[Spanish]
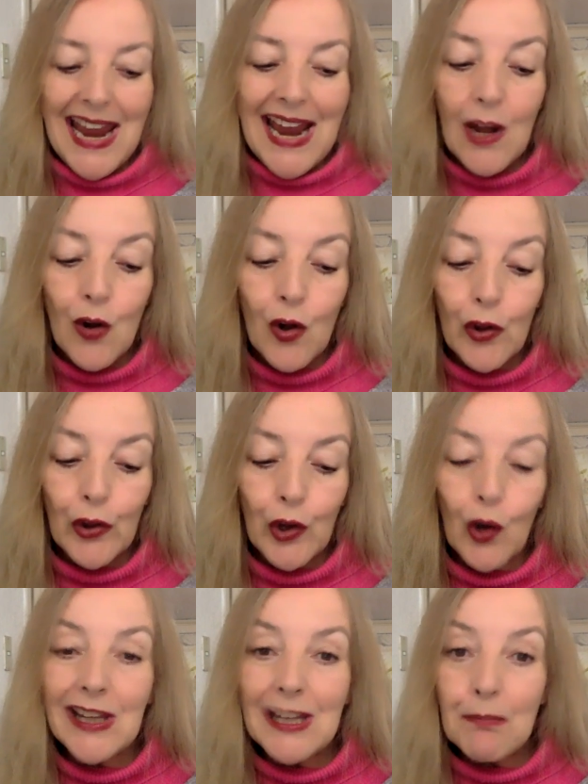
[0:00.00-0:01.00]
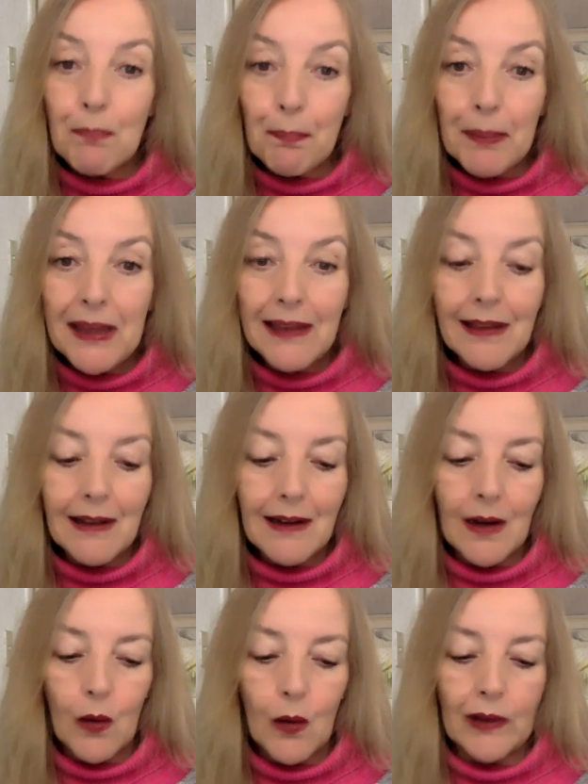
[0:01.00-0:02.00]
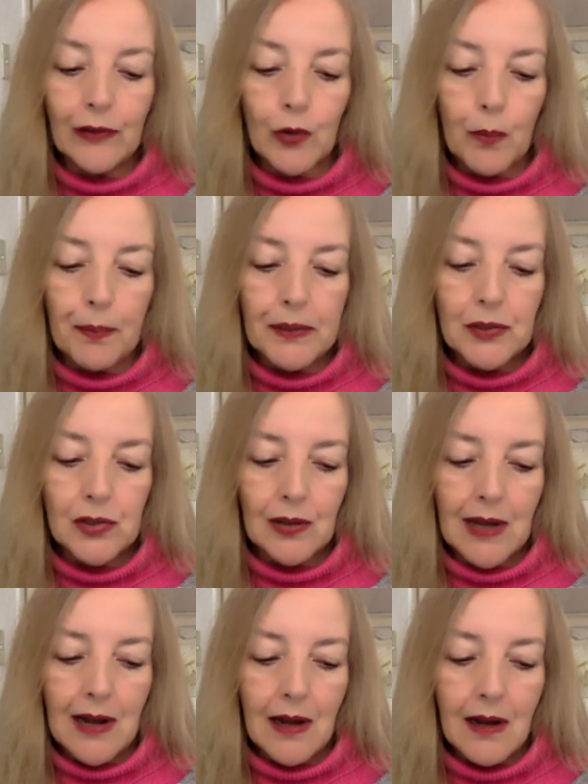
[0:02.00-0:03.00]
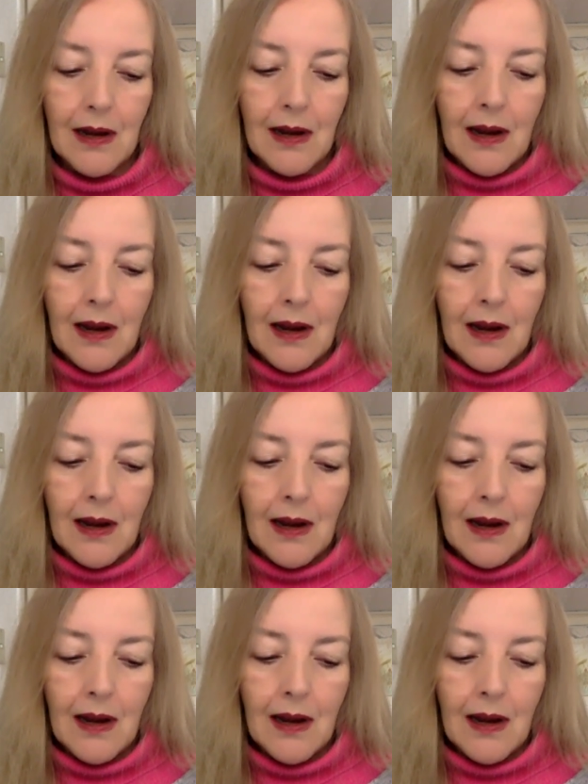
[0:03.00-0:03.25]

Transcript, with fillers: El odio impide el encuentro personal.